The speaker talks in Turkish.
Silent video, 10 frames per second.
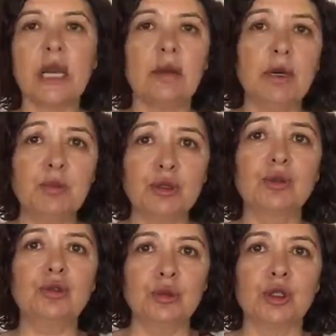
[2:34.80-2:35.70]
Ama
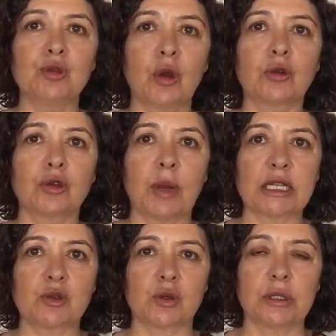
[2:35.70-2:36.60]
bunun tümünü
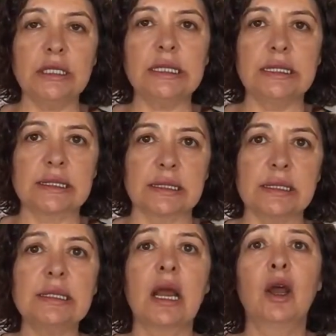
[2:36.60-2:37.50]
doldurmak zorunda
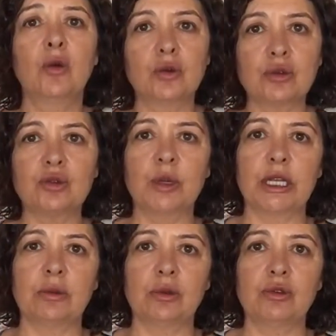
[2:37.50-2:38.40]
değilsiniz.
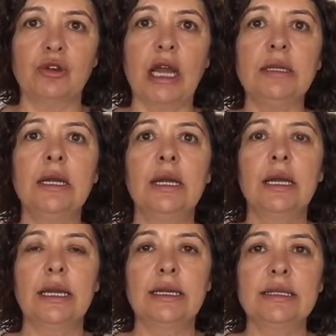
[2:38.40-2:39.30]
Unutmayın lütfen.
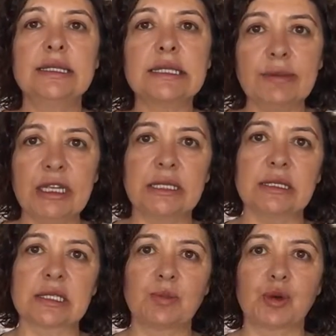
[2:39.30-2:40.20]
E,
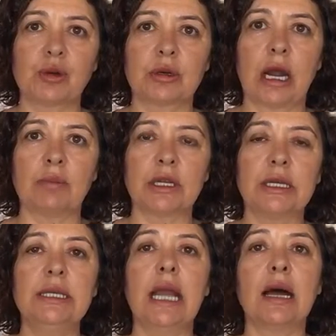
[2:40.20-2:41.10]
istemediğiniz programları
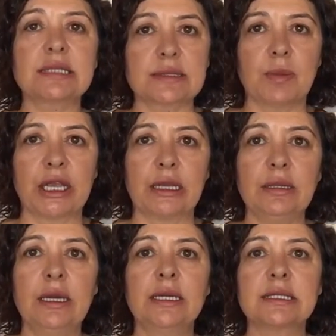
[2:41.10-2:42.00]
yazmayın.
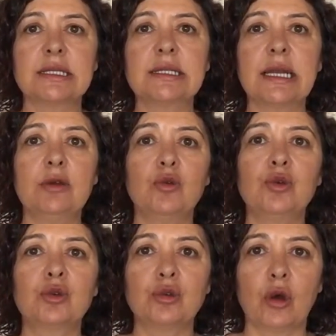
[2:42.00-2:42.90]
Size
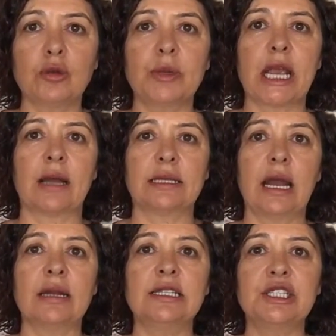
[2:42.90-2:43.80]
uygun olmayan,
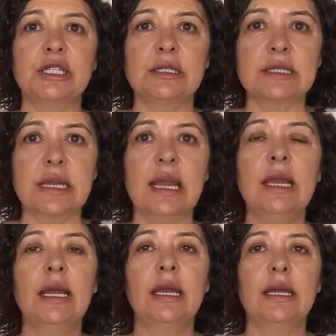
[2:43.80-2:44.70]

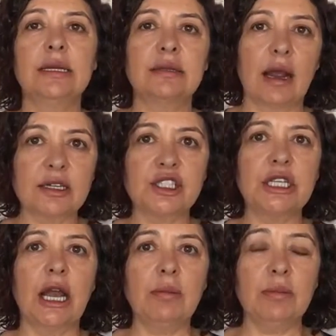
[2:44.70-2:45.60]
yerleştiğinizde e,
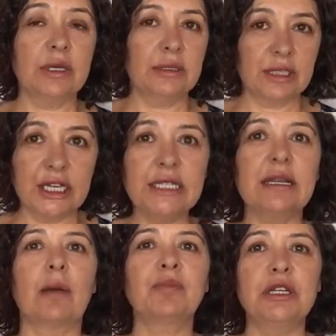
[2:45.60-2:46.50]
tercih yap, e, kayıt
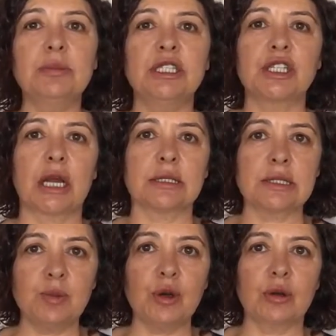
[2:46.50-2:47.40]

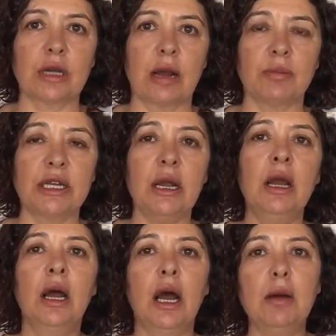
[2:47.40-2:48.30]
yaptırmayacağınız programları
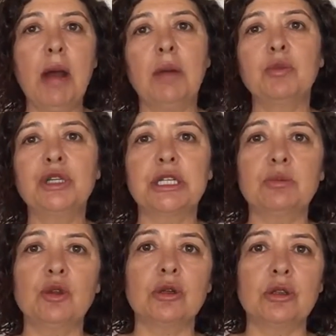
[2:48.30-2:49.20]
aman bu
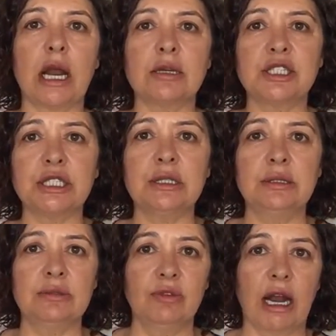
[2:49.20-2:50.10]
24 tercih
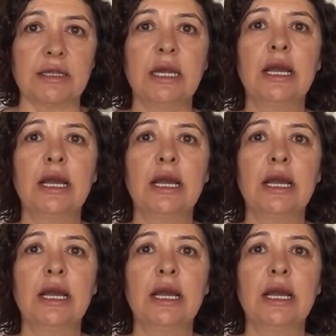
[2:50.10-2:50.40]
var.